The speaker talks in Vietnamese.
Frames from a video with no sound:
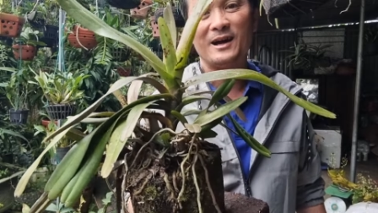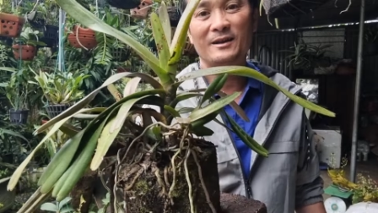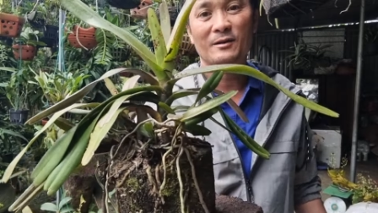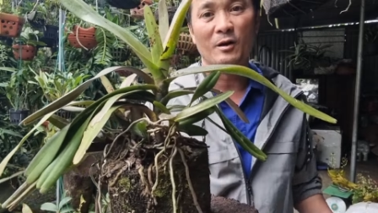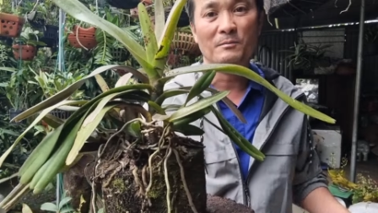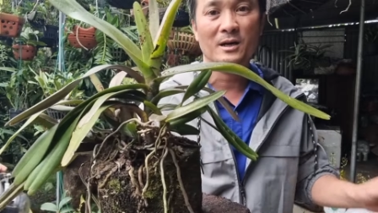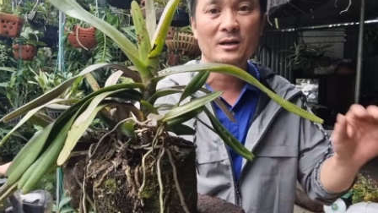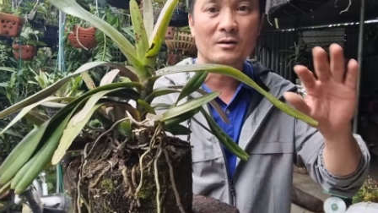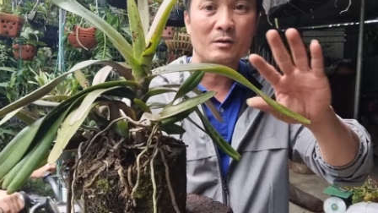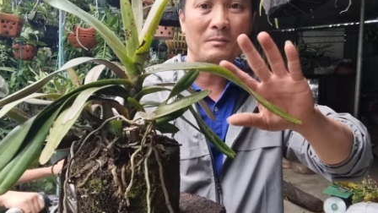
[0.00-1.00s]
Đây nó mới
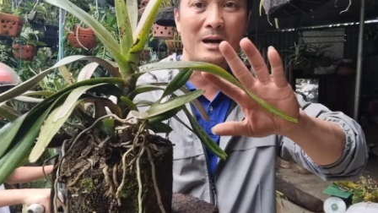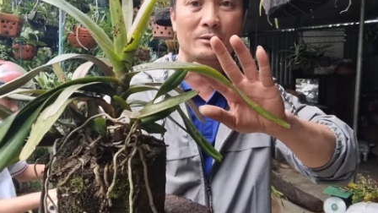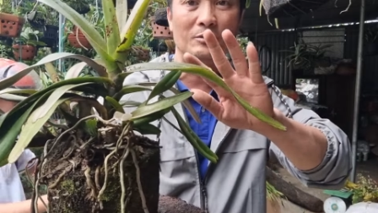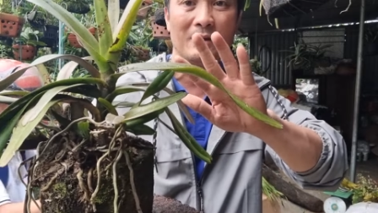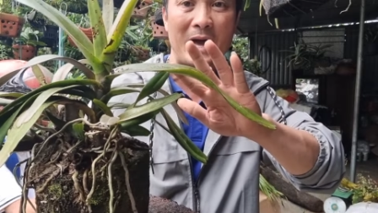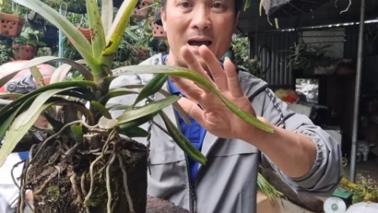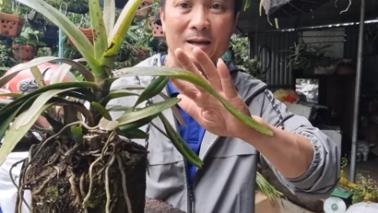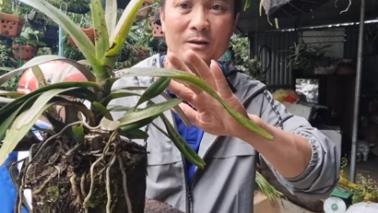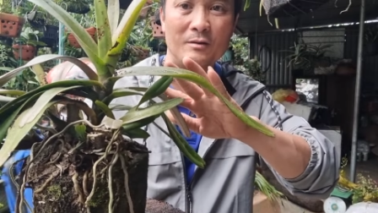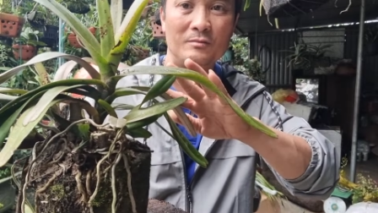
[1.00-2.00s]
được có bao nhiêu
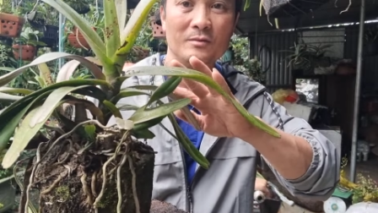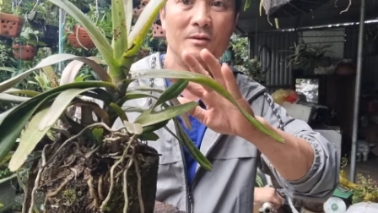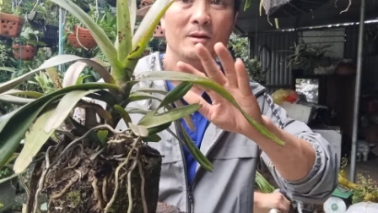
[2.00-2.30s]
lá thôi